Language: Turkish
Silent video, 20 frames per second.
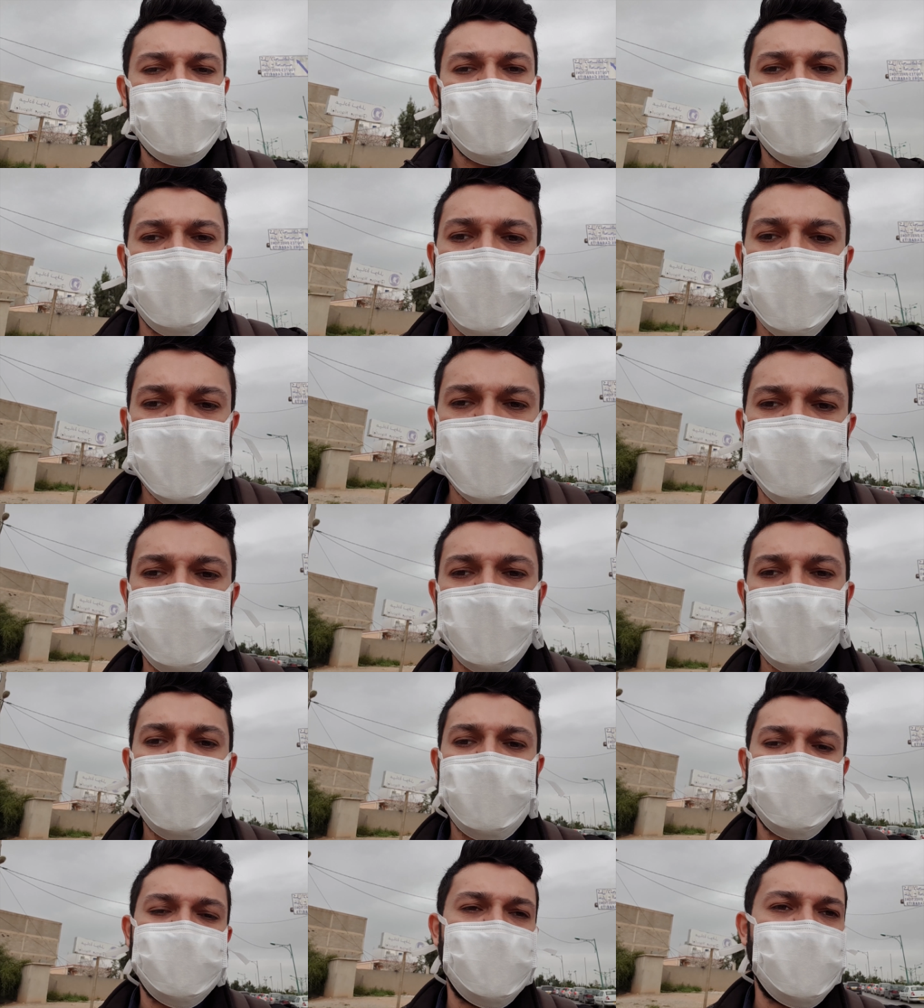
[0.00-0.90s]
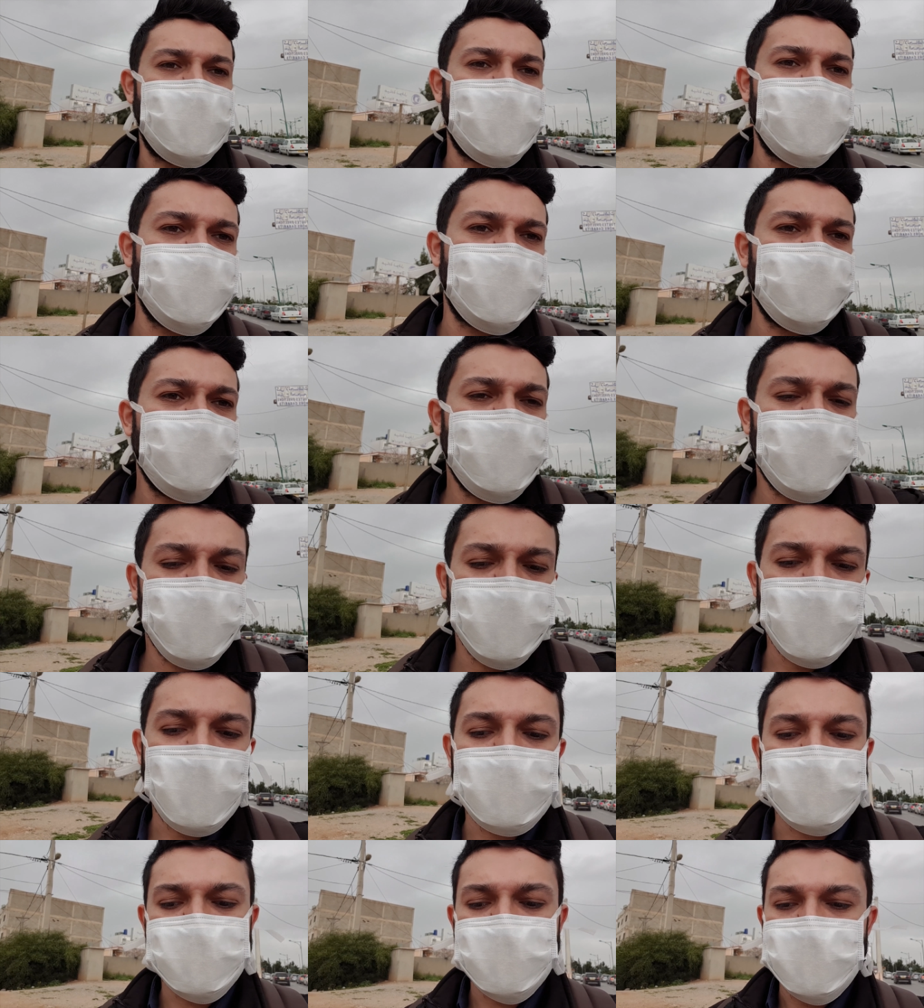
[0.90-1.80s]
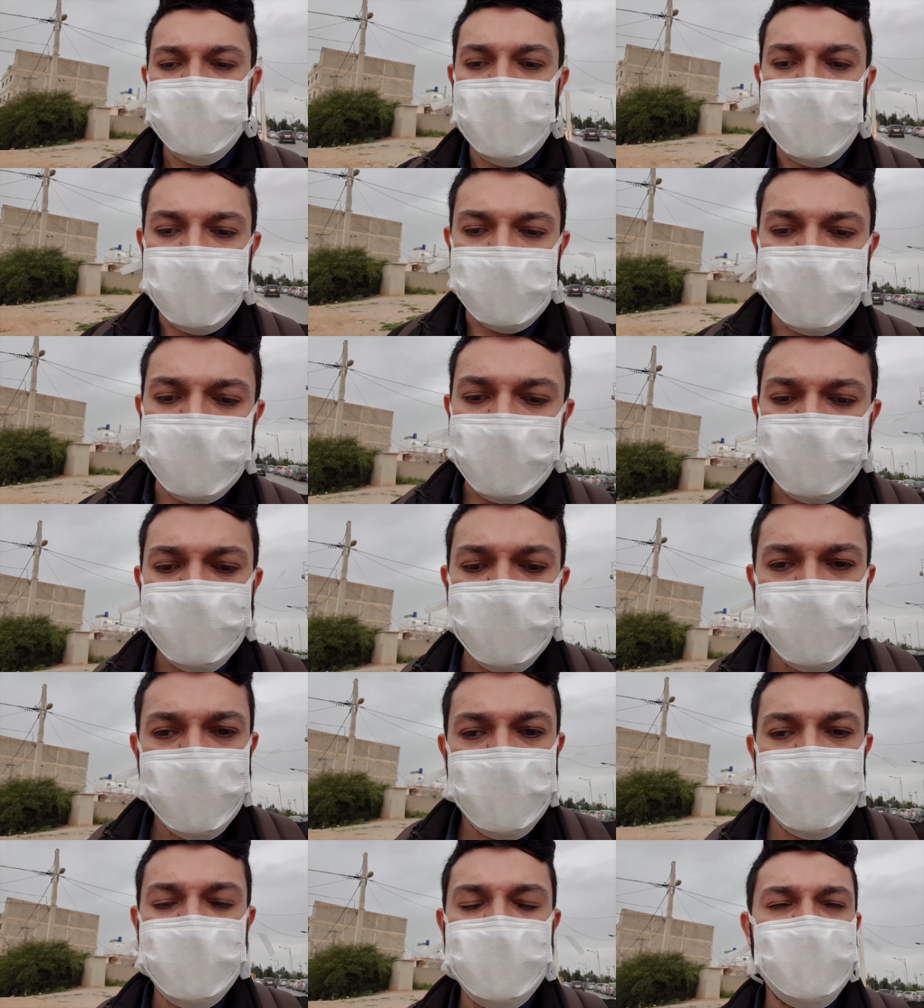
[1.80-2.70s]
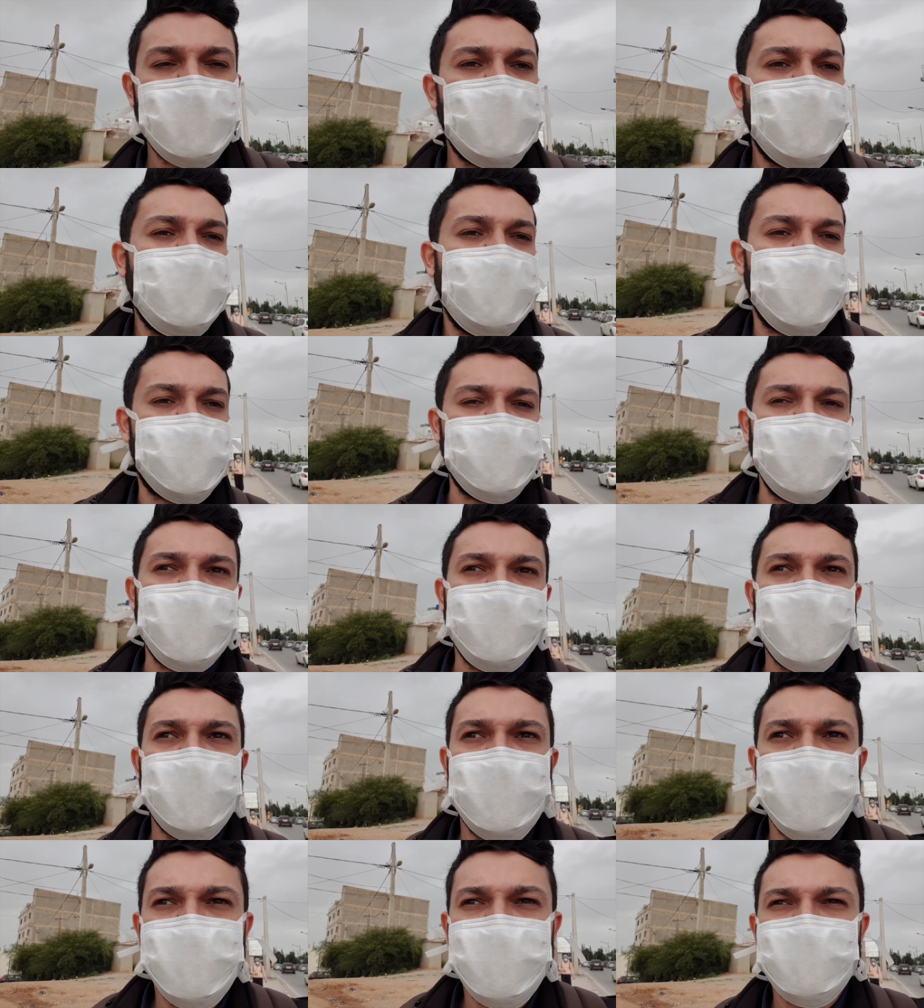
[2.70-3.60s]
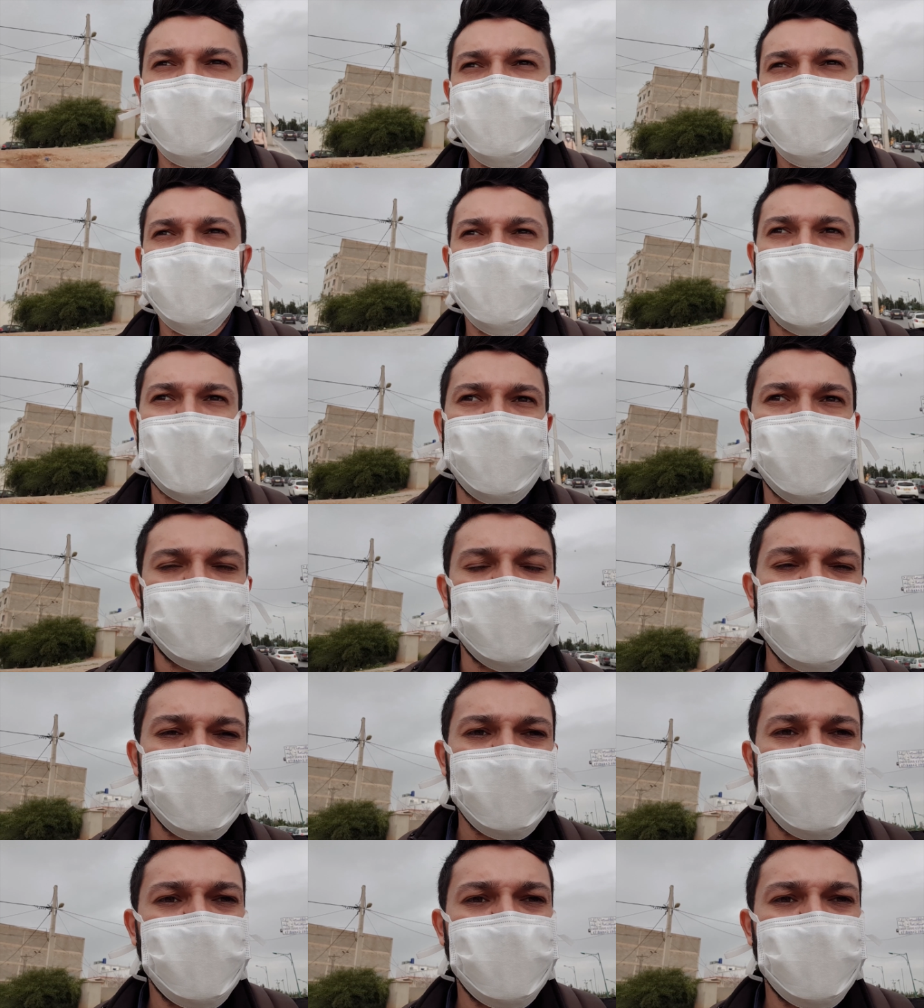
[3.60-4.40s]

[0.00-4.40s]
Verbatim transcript: Ee, şimdi Haziran'ın 16'sına kadar ikameti uzattık.